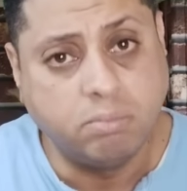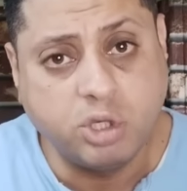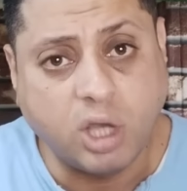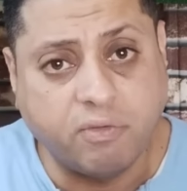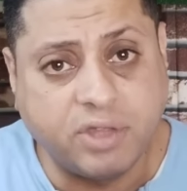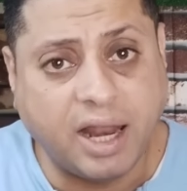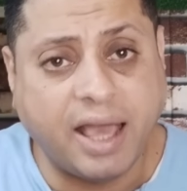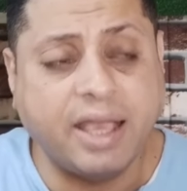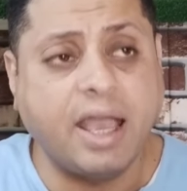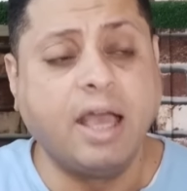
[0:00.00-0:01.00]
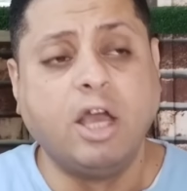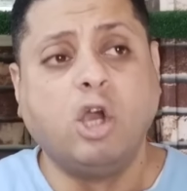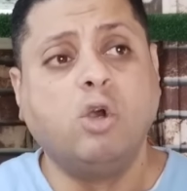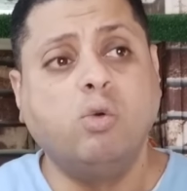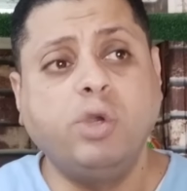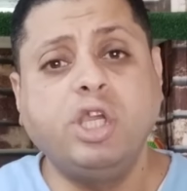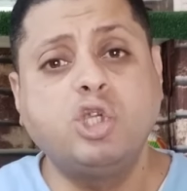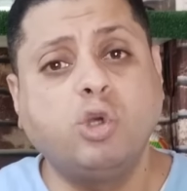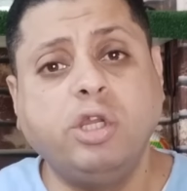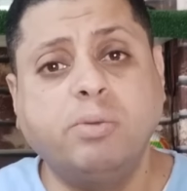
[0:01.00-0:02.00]
مش افضل حاجه
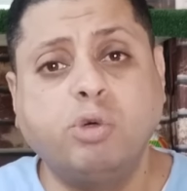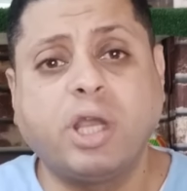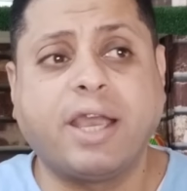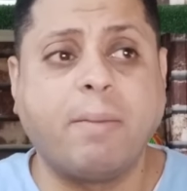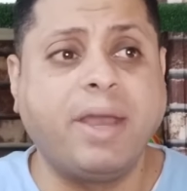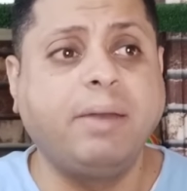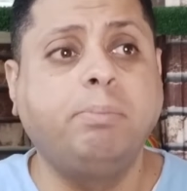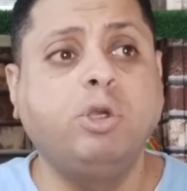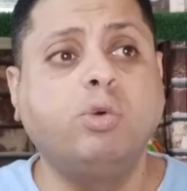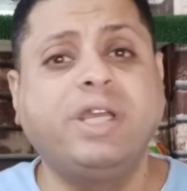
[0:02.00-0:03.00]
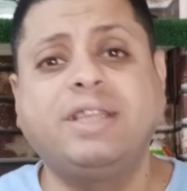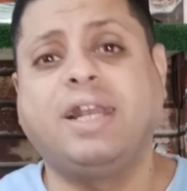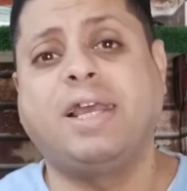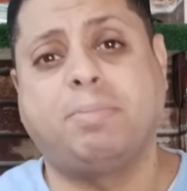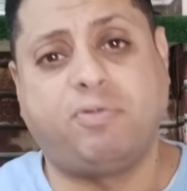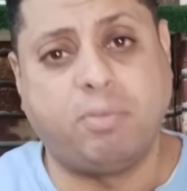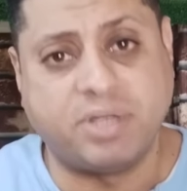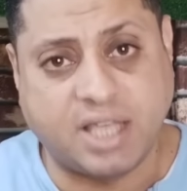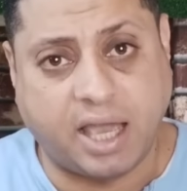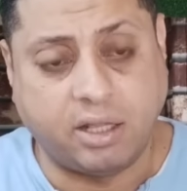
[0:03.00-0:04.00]
وجون ايبوكا كمان بيجيد اللعب في
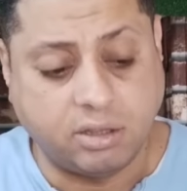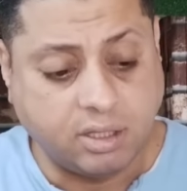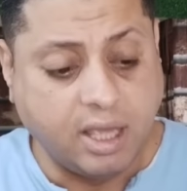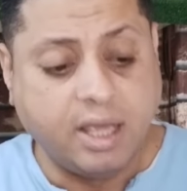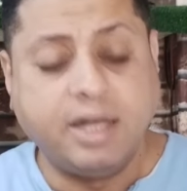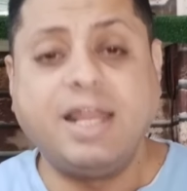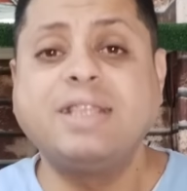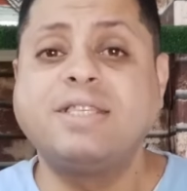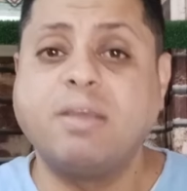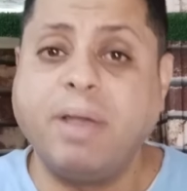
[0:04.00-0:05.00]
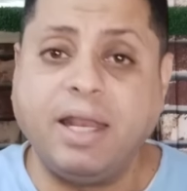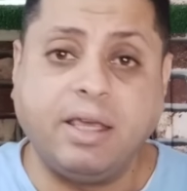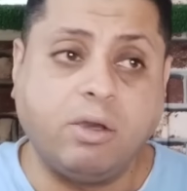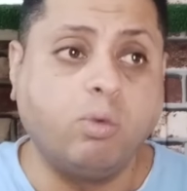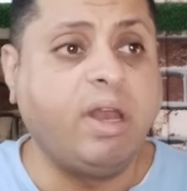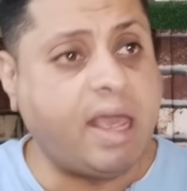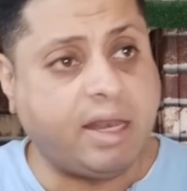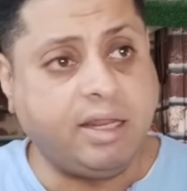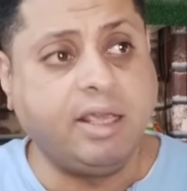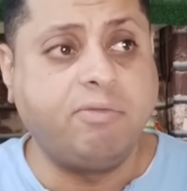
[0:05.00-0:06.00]
المساحات نادي الزمالك
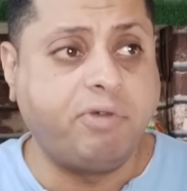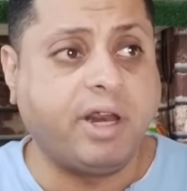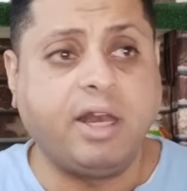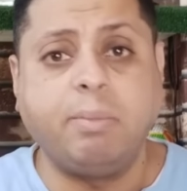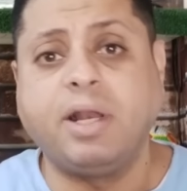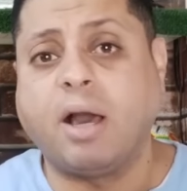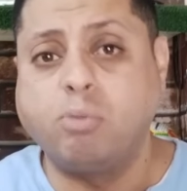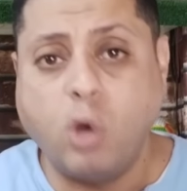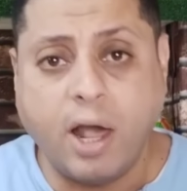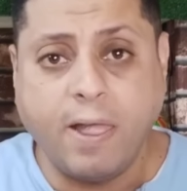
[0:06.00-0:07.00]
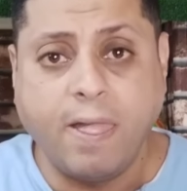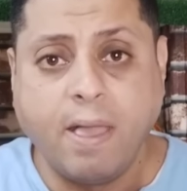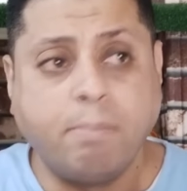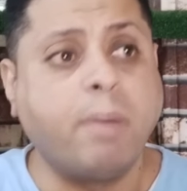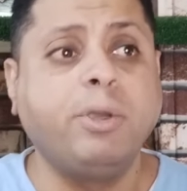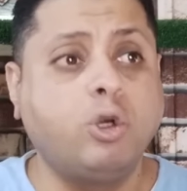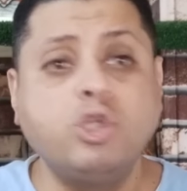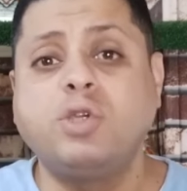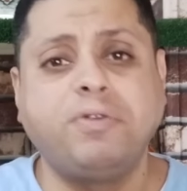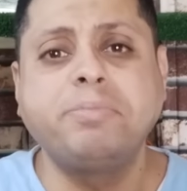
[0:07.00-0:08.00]
والاهلي الفرق اللي بيلعبوها ما
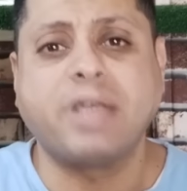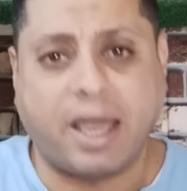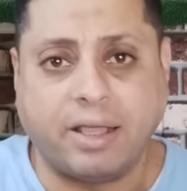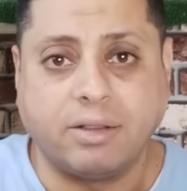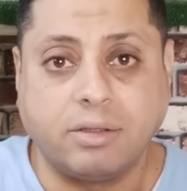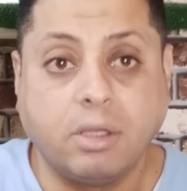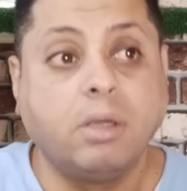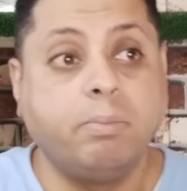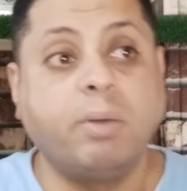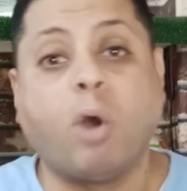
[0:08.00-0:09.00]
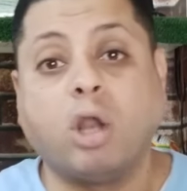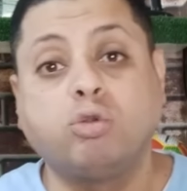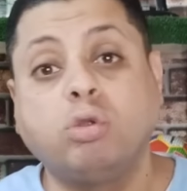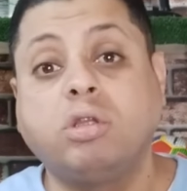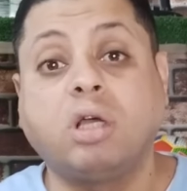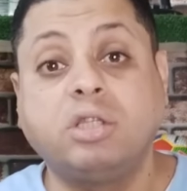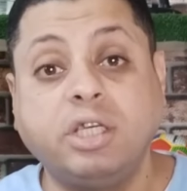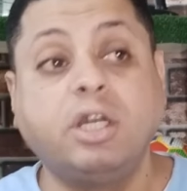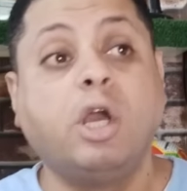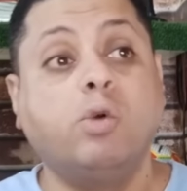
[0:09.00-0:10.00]
بيكونش فيه مساحات بيبقوا على طول
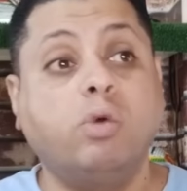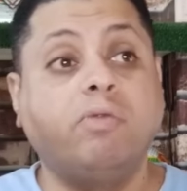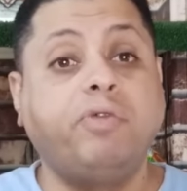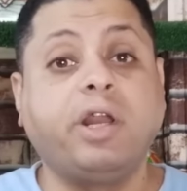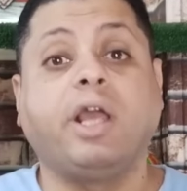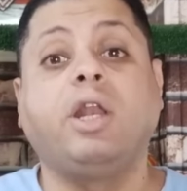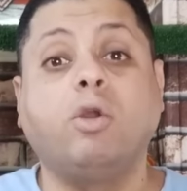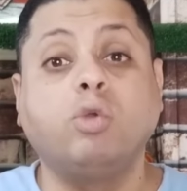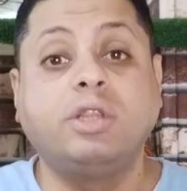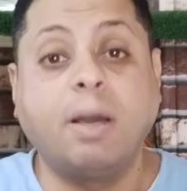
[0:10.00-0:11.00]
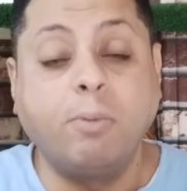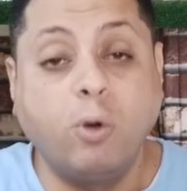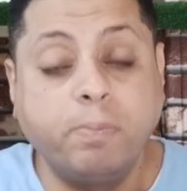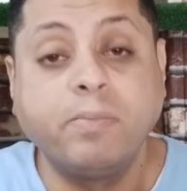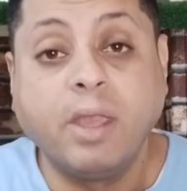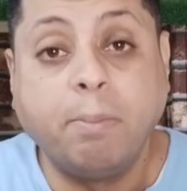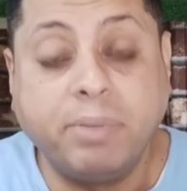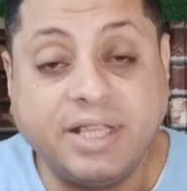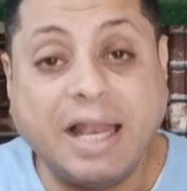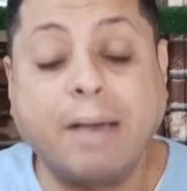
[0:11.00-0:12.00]
ضاغطين والفرق اللي قدامهم
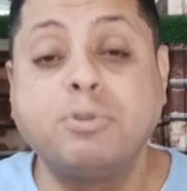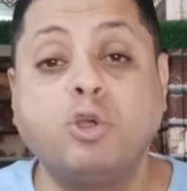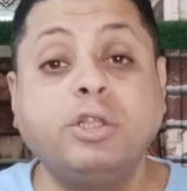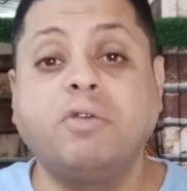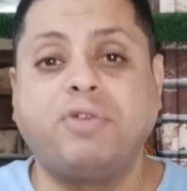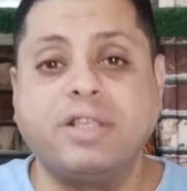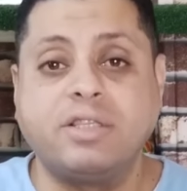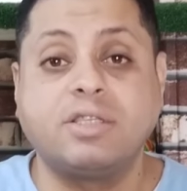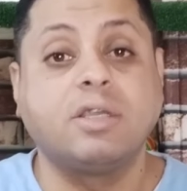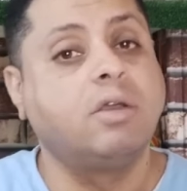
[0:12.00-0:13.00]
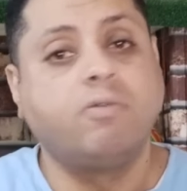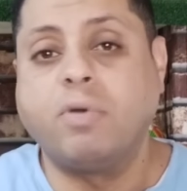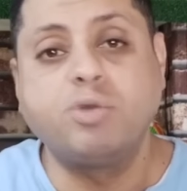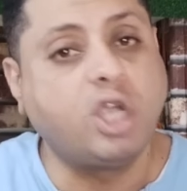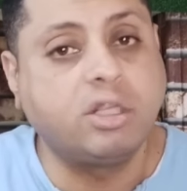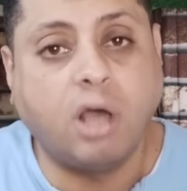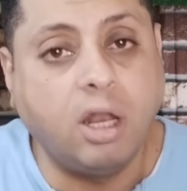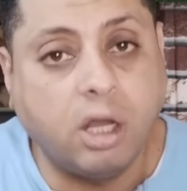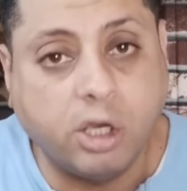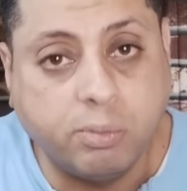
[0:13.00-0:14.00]
بتلعب زون ديفنس فمش
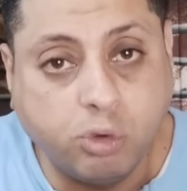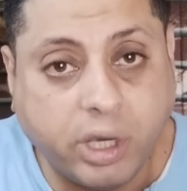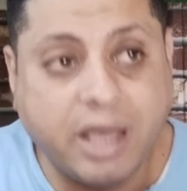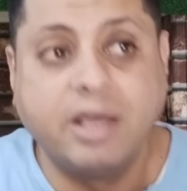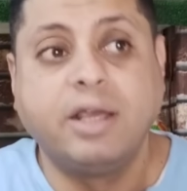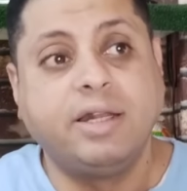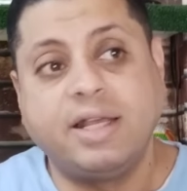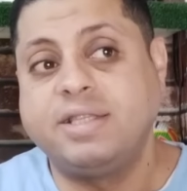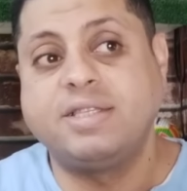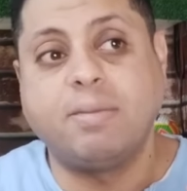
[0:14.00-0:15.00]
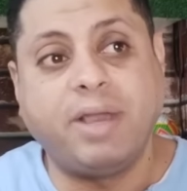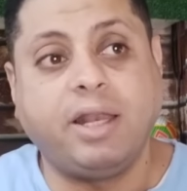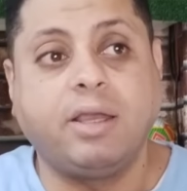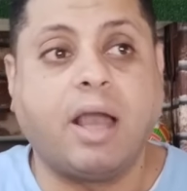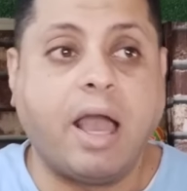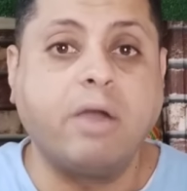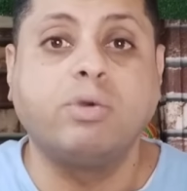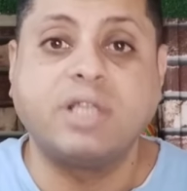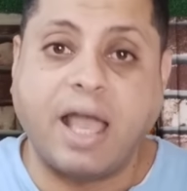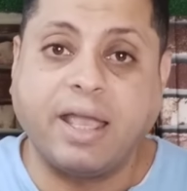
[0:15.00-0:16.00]
هيتالق ايبوكا نادي الزمالك
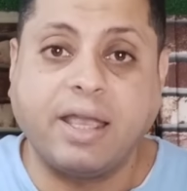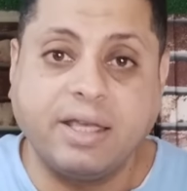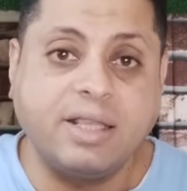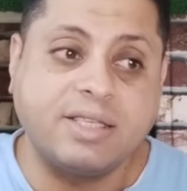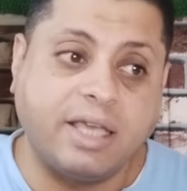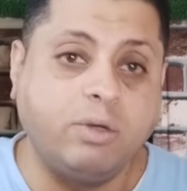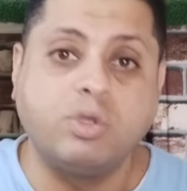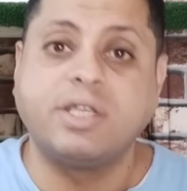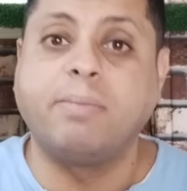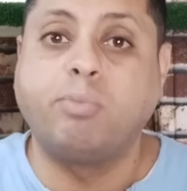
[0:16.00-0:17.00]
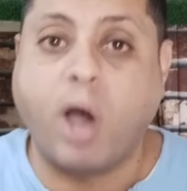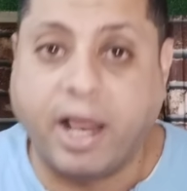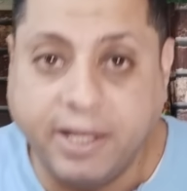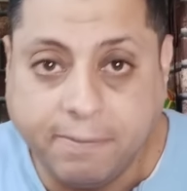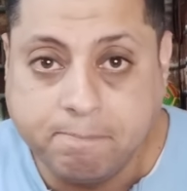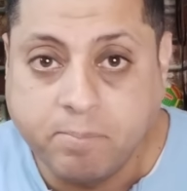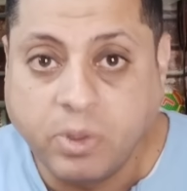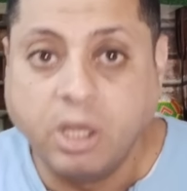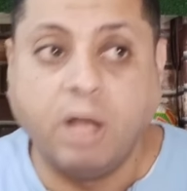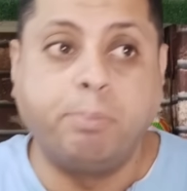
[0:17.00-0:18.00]
عاوز حاجه كده زي وسام بو علي
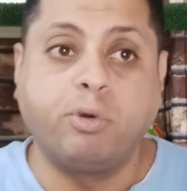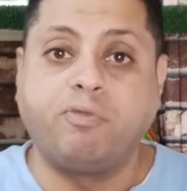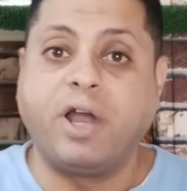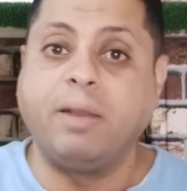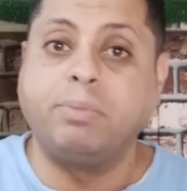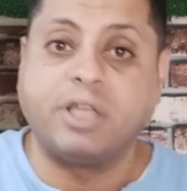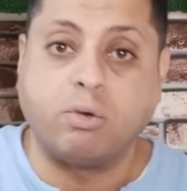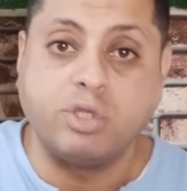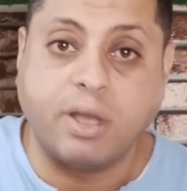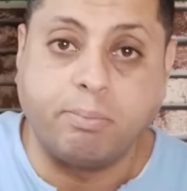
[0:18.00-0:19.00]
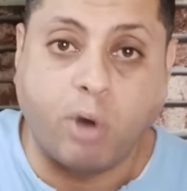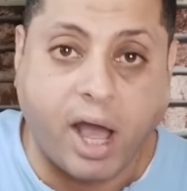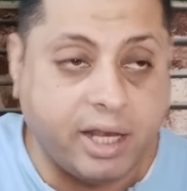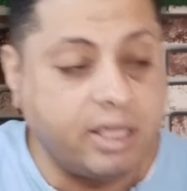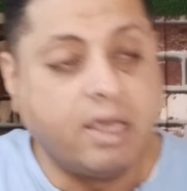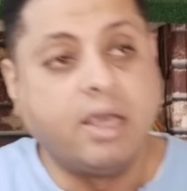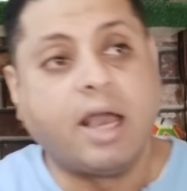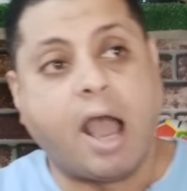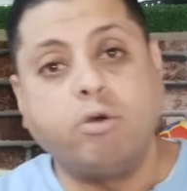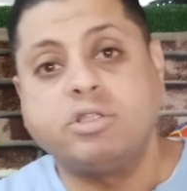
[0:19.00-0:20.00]
البروفايل بتاع وسام بو علي
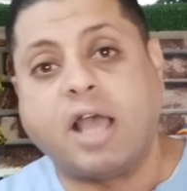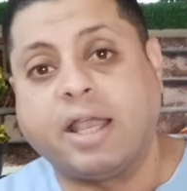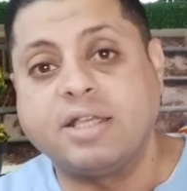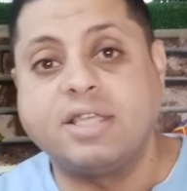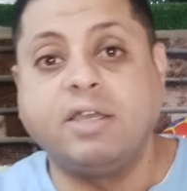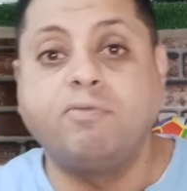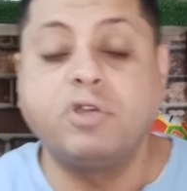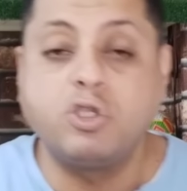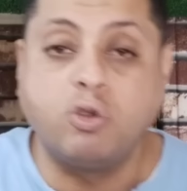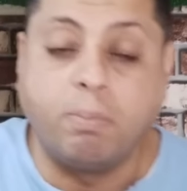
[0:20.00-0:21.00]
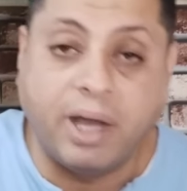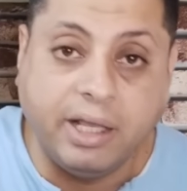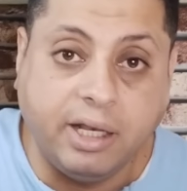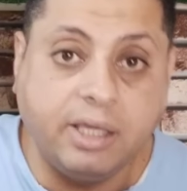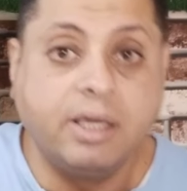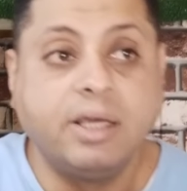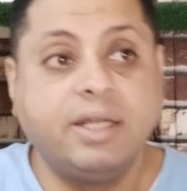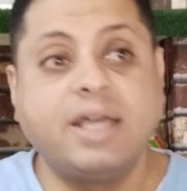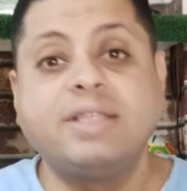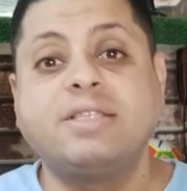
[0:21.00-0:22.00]
عاوز حاجه زي فيستون مايلي
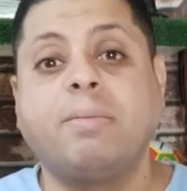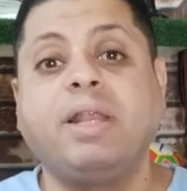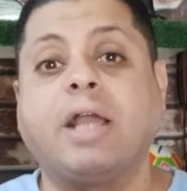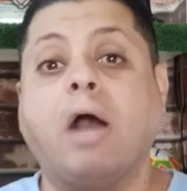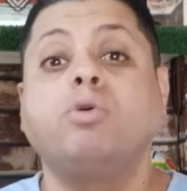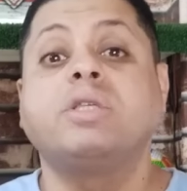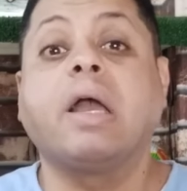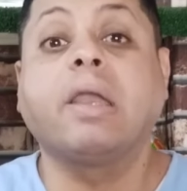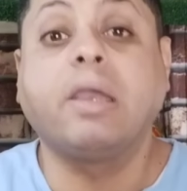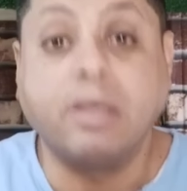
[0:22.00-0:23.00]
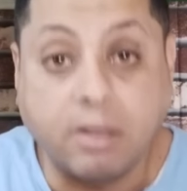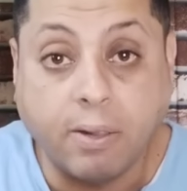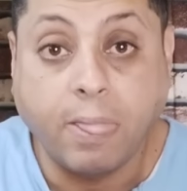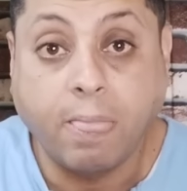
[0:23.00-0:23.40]
نادي الزمالك عاوز حاجه كده